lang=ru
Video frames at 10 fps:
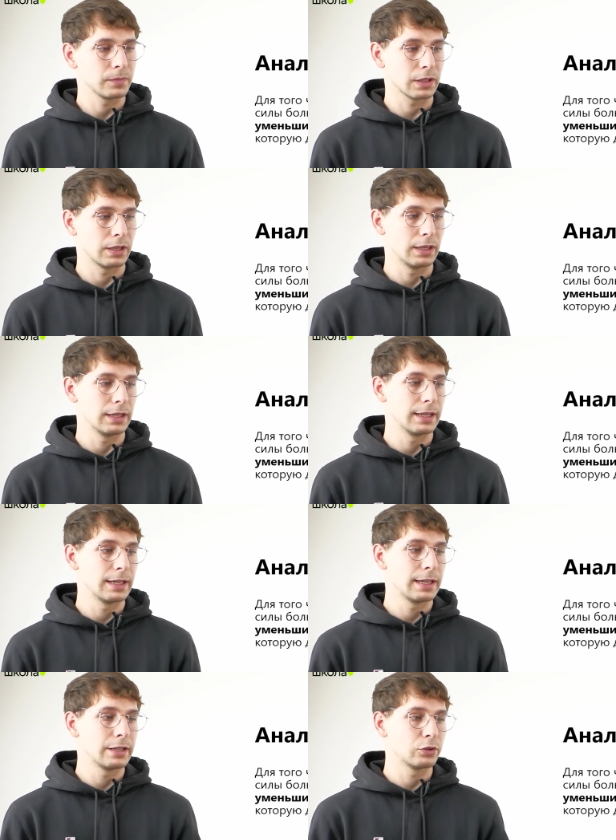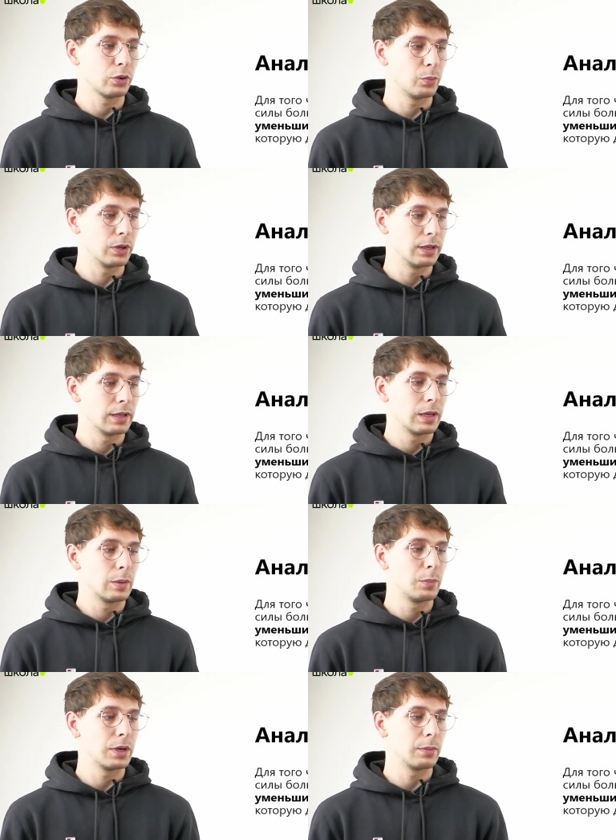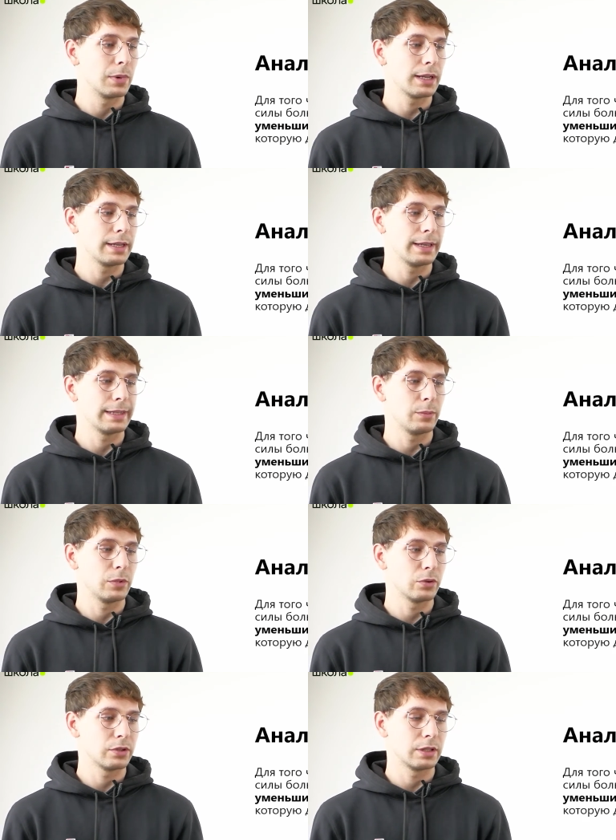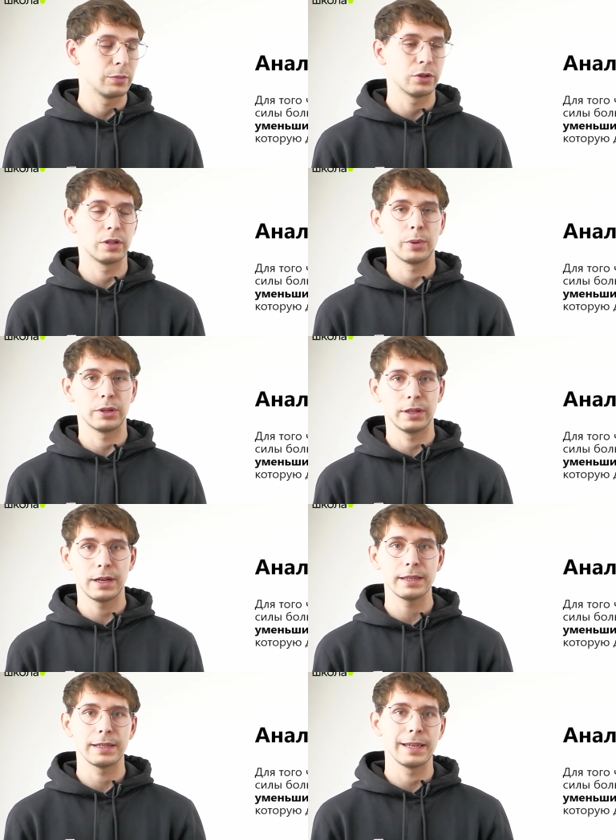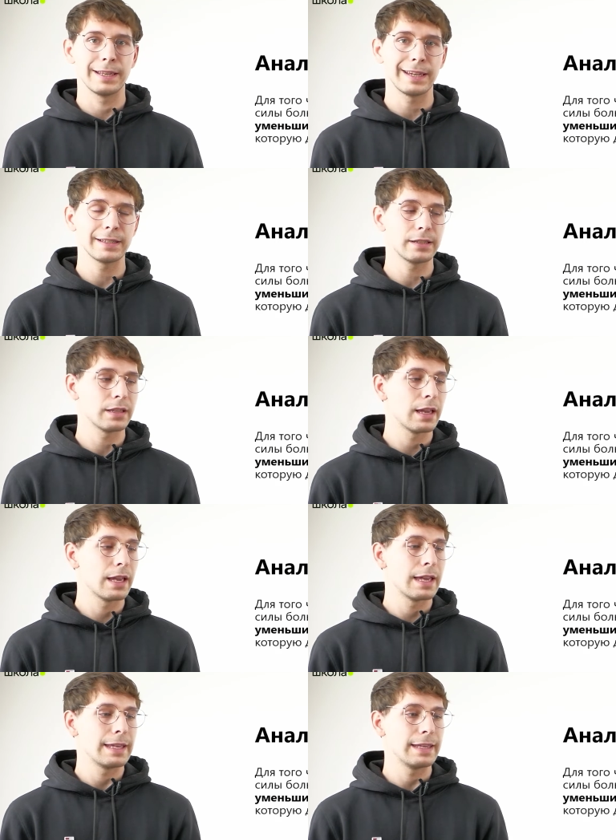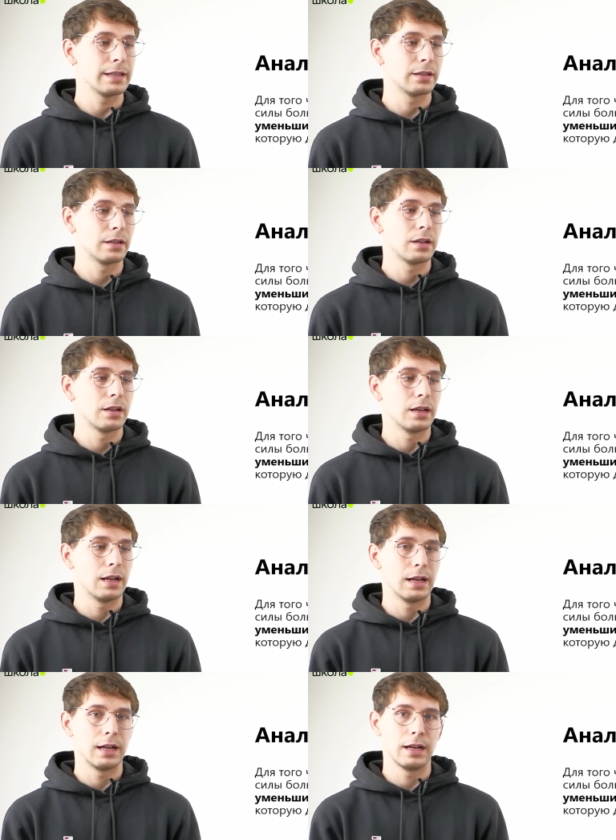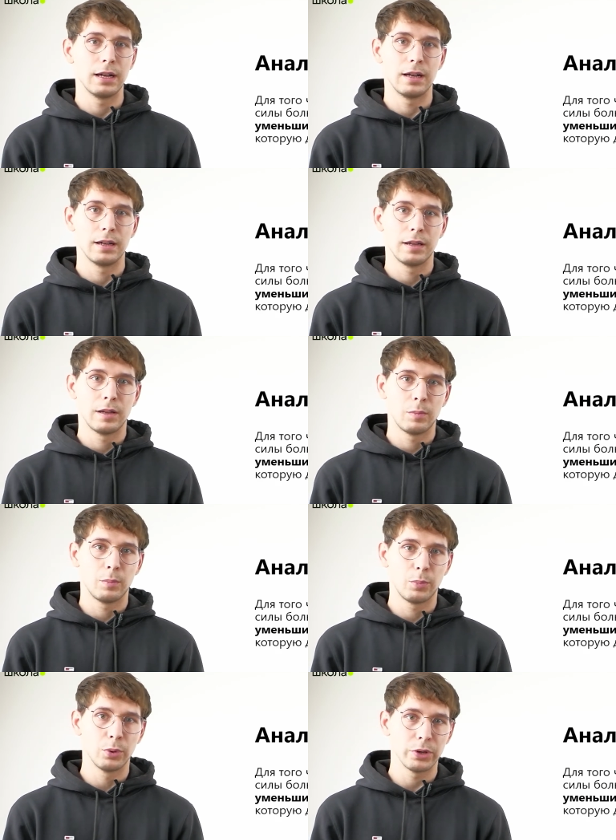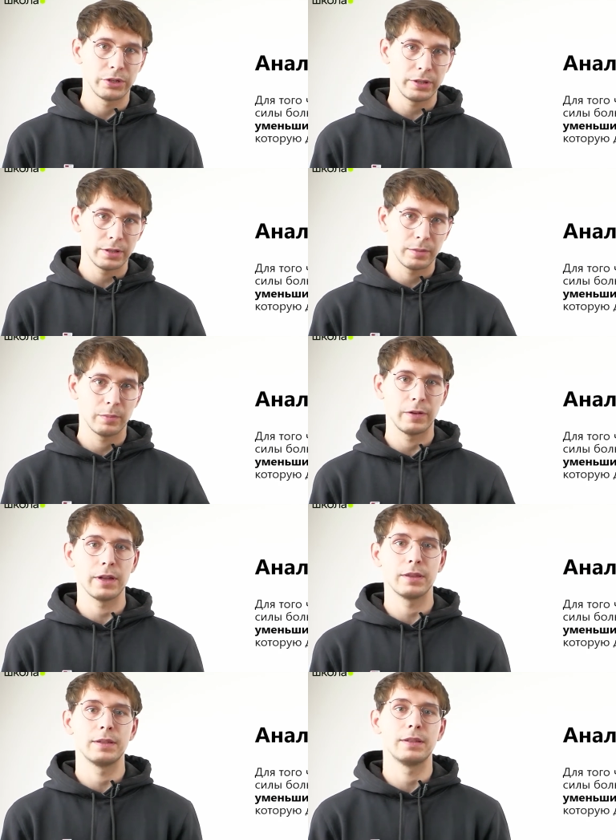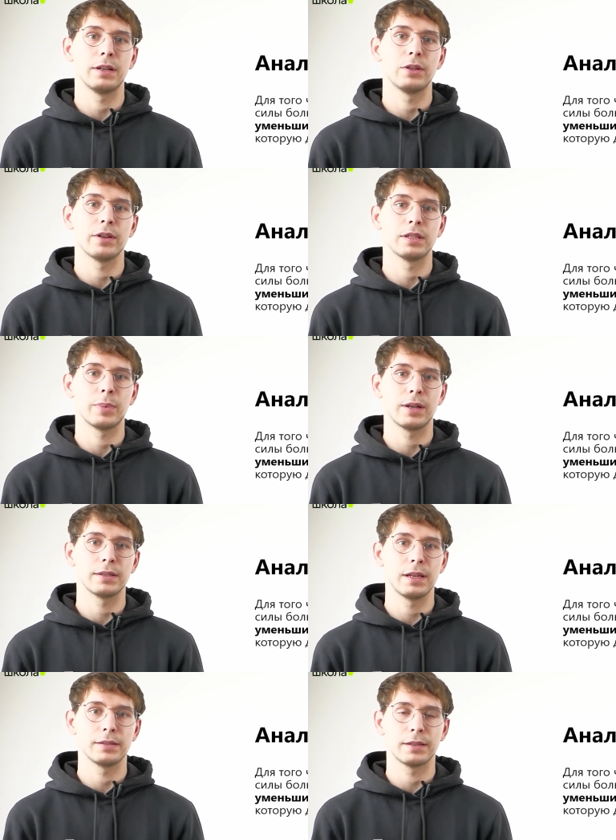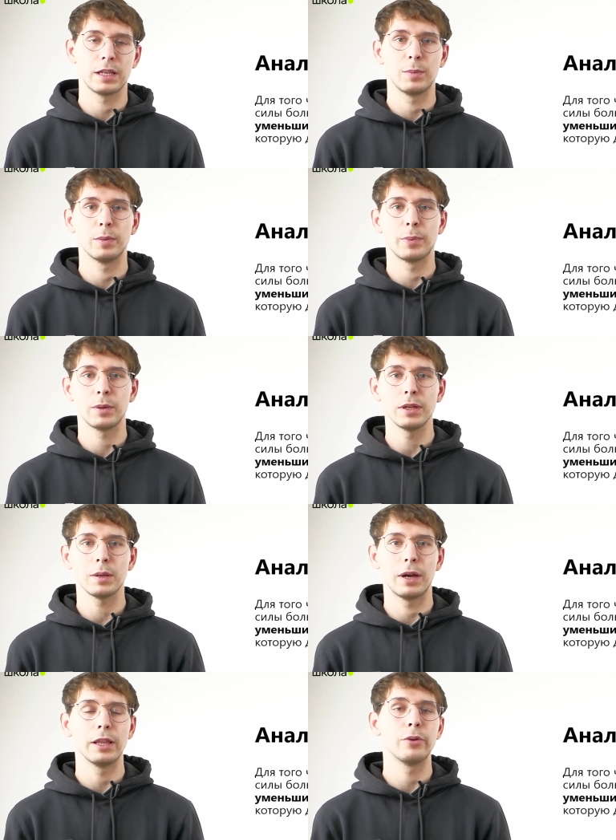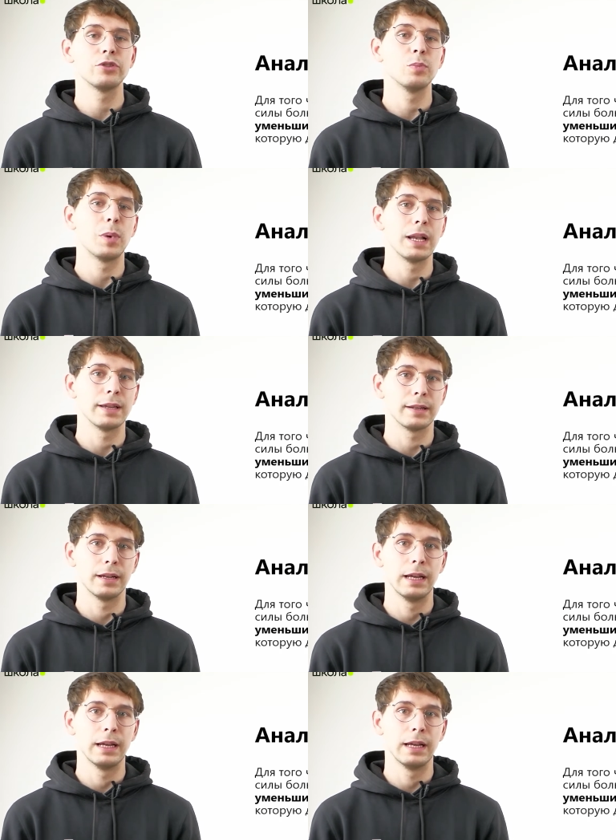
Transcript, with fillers: А, чтобы мы могли этими ножницами что-то протыкать, резать, их а, площадь поверхности, которая соприкасается с каким-либо предметом, она очень маленькая.